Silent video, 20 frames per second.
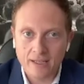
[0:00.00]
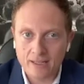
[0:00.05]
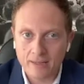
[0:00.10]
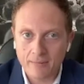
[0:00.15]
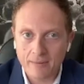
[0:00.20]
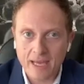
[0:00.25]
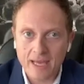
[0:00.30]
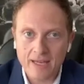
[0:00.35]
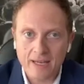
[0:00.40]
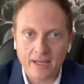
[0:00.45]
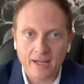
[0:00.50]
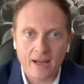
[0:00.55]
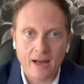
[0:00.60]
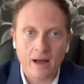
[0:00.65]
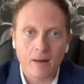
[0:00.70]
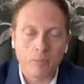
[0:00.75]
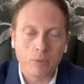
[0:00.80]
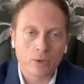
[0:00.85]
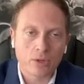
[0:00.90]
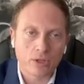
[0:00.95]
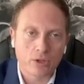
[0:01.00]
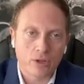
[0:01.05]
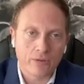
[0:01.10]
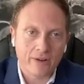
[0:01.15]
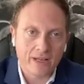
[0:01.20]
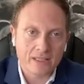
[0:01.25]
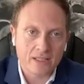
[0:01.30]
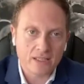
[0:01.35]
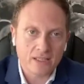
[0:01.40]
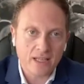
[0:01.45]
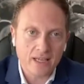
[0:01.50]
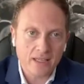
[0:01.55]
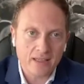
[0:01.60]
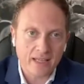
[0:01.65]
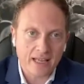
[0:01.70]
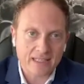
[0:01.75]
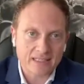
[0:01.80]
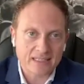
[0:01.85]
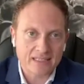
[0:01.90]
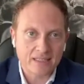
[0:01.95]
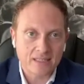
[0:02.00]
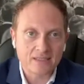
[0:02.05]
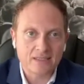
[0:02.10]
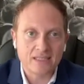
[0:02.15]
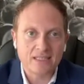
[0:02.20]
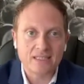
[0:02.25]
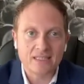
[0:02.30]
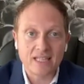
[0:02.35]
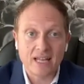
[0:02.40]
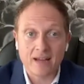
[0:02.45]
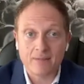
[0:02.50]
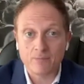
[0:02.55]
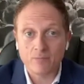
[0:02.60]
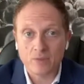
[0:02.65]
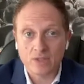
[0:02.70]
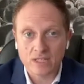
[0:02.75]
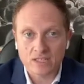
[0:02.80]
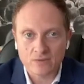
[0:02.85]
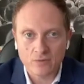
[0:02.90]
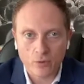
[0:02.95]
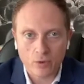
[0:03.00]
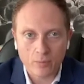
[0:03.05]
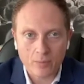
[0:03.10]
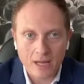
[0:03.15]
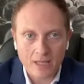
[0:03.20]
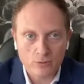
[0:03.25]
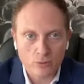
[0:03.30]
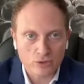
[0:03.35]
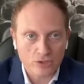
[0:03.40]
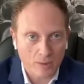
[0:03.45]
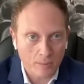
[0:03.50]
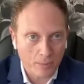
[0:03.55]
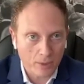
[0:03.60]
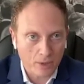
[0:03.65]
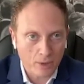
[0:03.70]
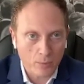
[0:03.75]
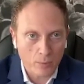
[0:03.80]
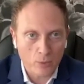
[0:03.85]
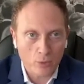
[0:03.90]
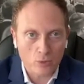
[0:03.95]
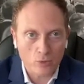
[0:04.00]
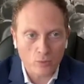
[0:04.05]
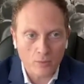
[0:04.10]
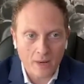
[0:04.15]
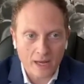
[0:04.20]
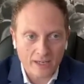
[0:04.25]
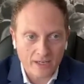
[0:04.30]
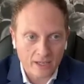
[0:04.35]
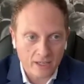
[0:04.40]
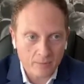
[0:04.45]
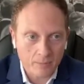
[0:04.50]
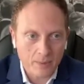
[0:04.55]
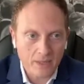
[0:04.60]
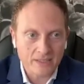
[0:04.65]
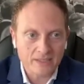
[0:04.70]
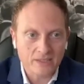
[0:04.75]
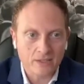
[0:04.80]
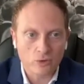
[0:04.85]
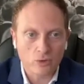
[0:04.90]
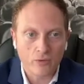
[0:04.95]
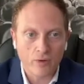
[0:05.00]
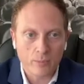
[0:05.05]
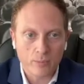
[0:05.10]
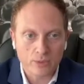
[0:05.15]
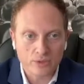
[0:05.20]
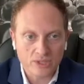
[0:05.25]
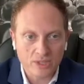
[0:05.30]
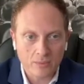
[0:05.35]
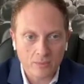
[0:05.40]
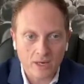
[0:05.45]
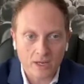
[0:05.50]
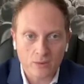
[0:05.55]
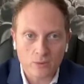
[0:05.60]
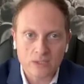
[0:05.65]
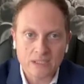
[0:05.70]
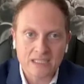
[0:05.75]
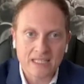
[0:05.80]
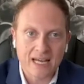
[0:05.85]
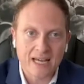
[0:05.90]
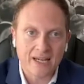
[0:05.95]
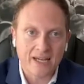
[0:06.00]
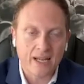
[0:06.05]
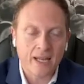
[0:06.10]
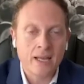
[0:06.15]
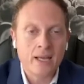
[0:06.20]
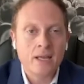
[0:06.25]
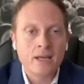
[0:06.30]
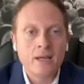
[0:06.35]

in America ha portato avanti dei test, si sta trasformando sempre di più in un marketplace dove è possibile acquistare